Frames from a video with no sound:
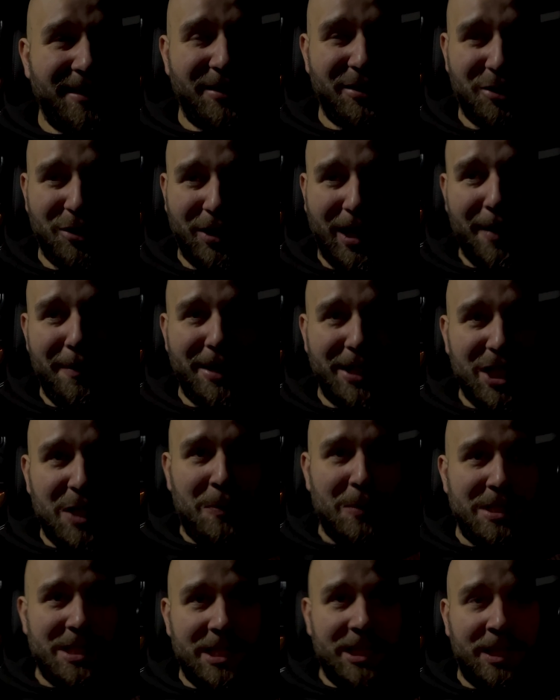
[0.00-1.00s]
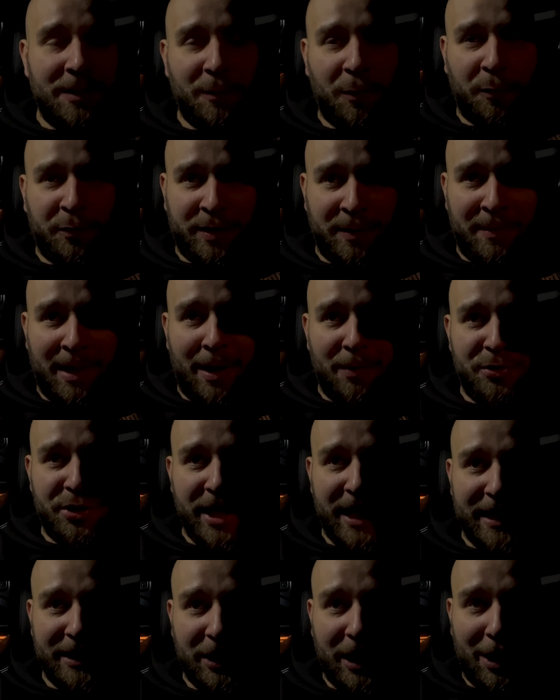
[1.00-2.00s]
Szukam jakichś pozytywów w tym
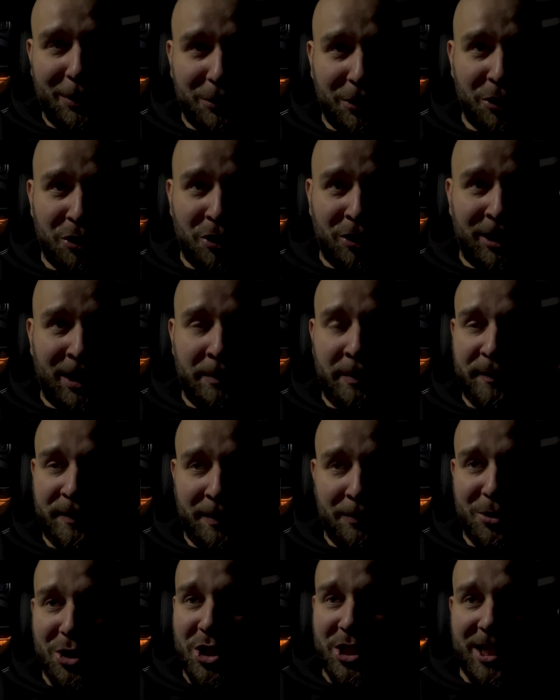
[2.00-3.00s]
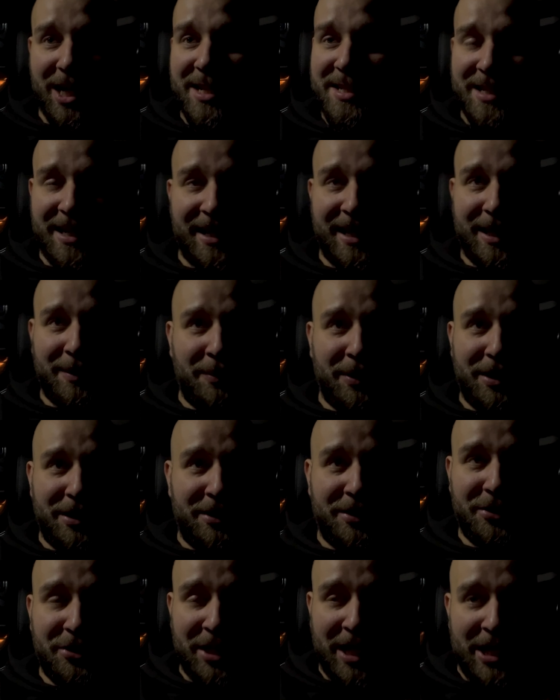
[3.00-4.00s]
aucie, a to auto ciągle mi w tym przeszkadza. Jakby
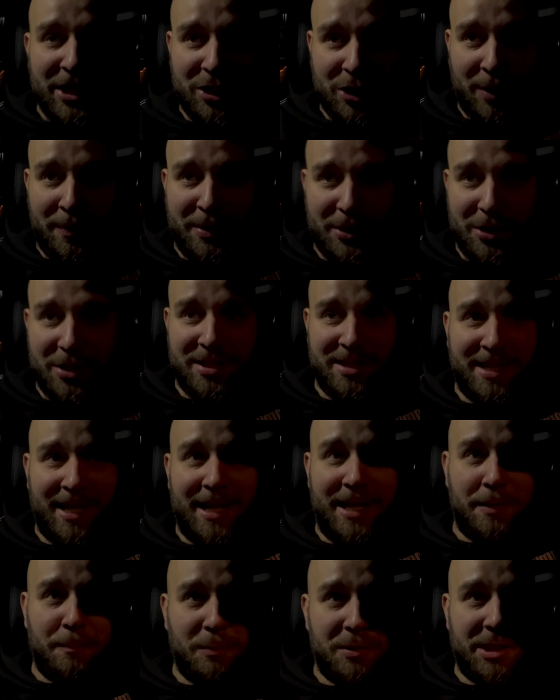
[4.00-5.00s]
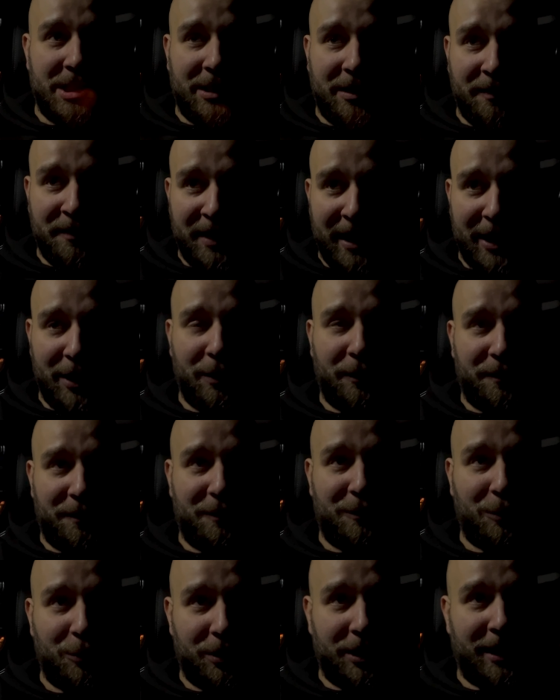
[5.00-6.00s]
ciężko mi coś znaleźć pozytywnego
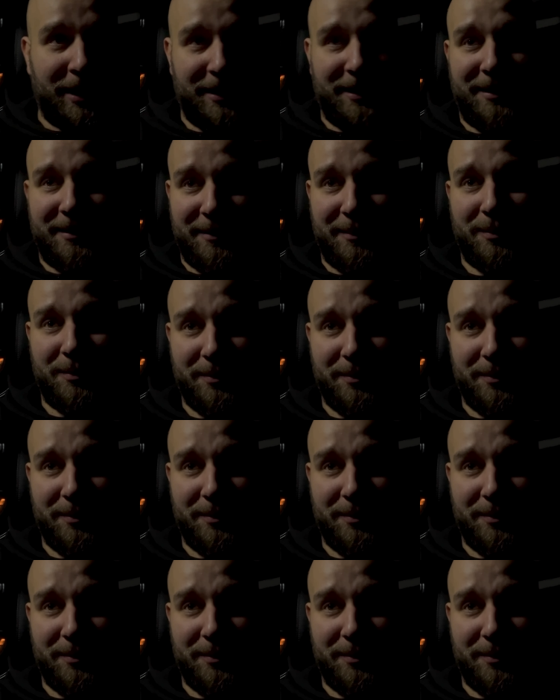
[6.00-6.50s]
tutaj.